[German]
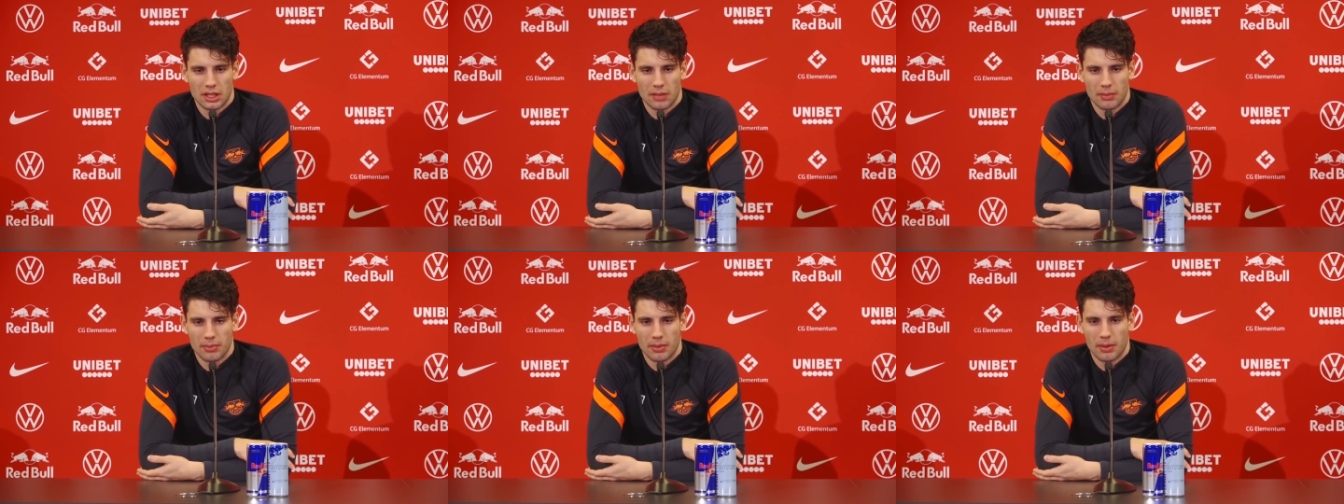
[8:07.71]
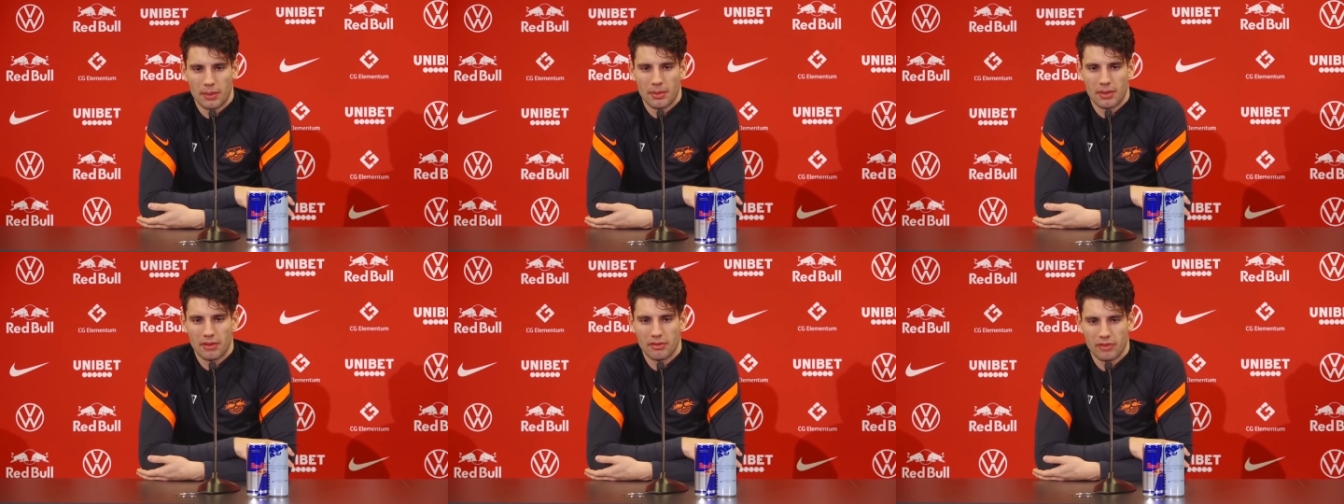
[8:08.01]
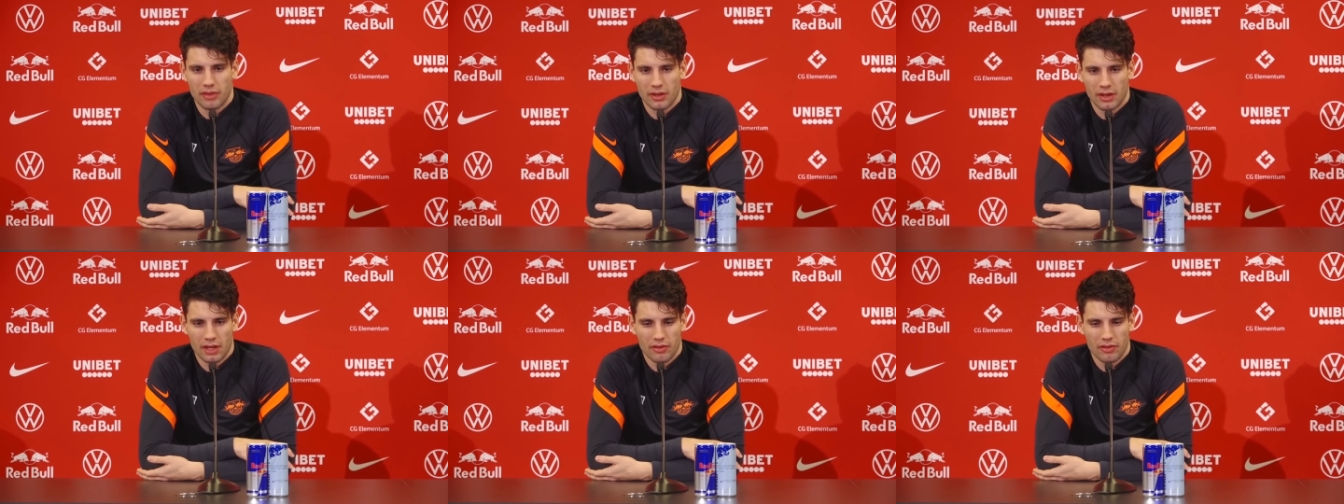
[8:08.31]
Bis
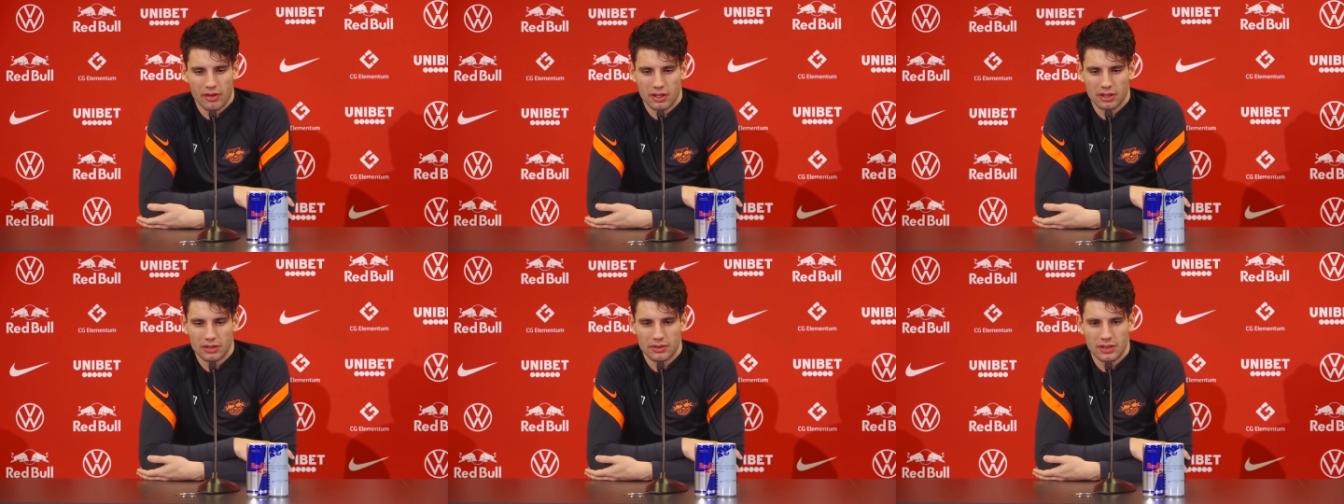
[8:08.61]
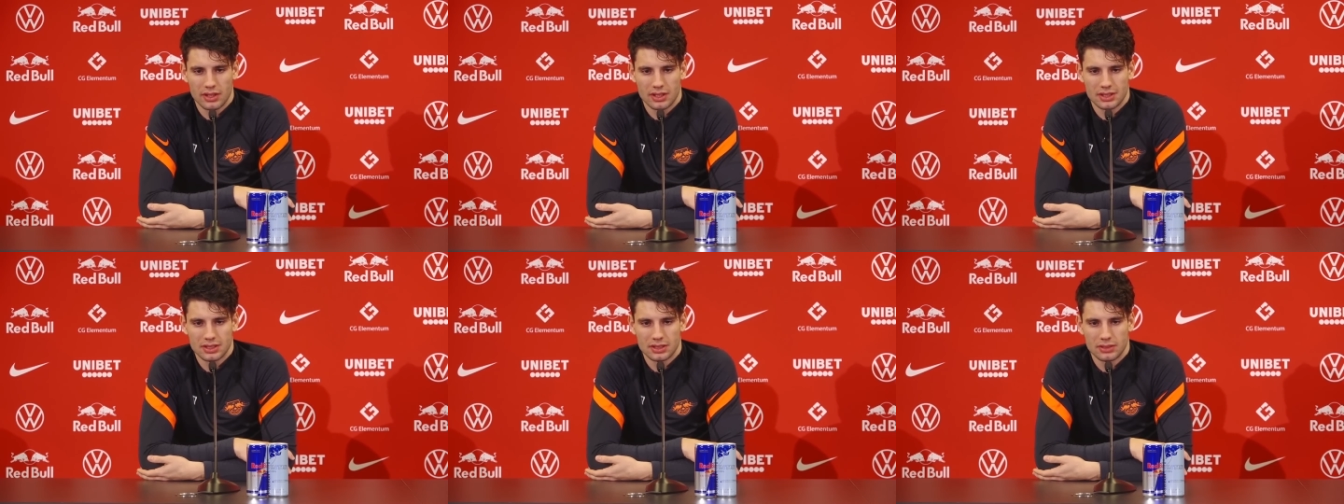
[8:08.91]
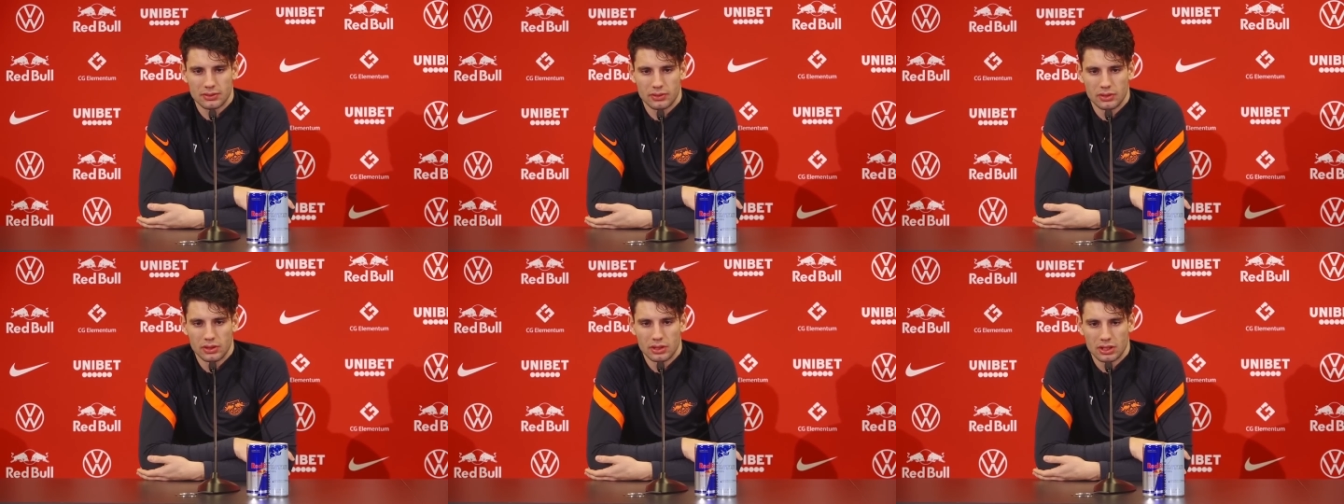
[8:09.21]
dahin wäre der
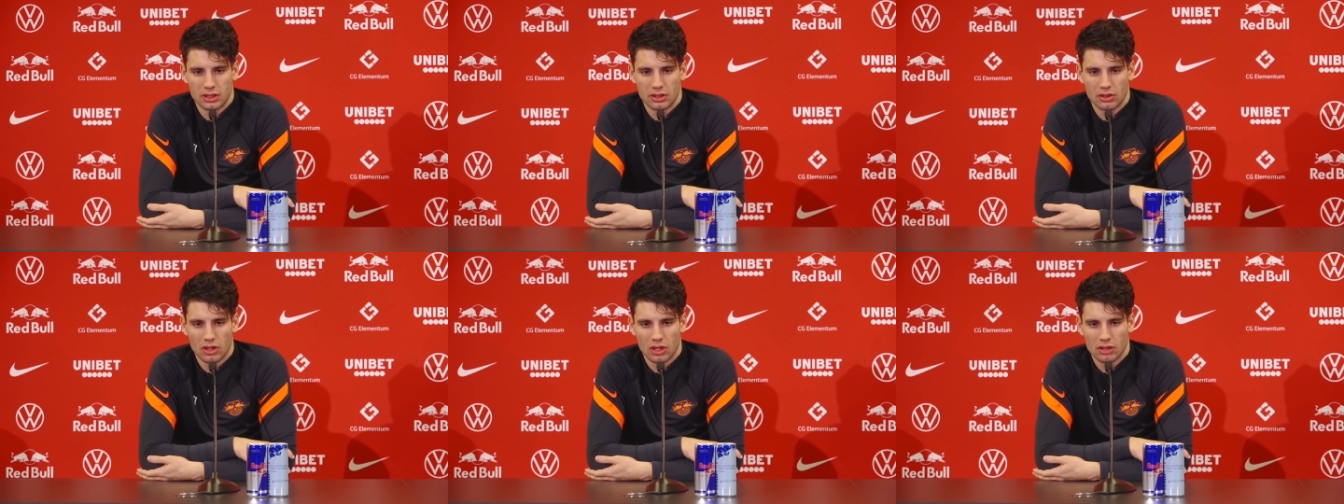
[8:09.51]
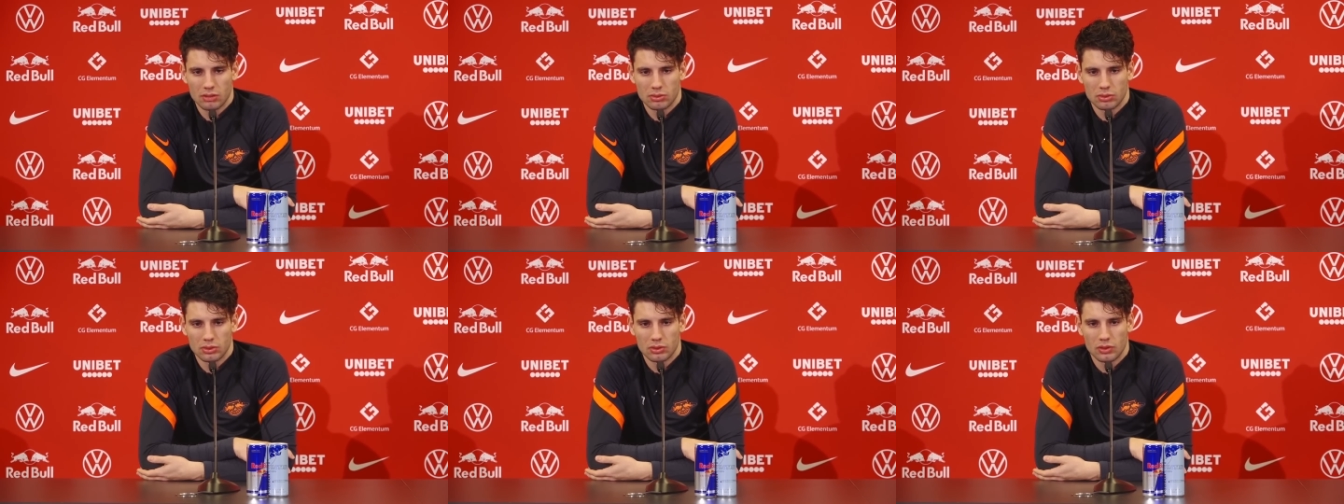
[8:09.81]
Pokalsieger machtlos,